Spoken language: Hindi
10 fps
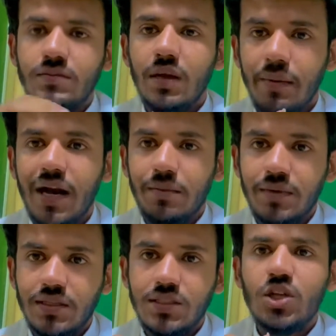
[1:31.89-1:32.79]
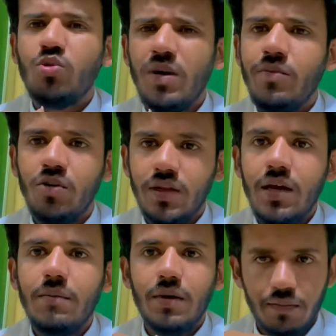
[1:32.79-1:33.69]
इमरात में जिसे दुबई बोलते
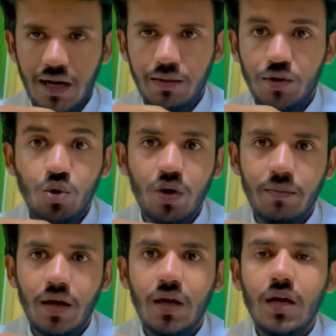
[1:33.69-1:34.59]
हैं इमरात में यू e में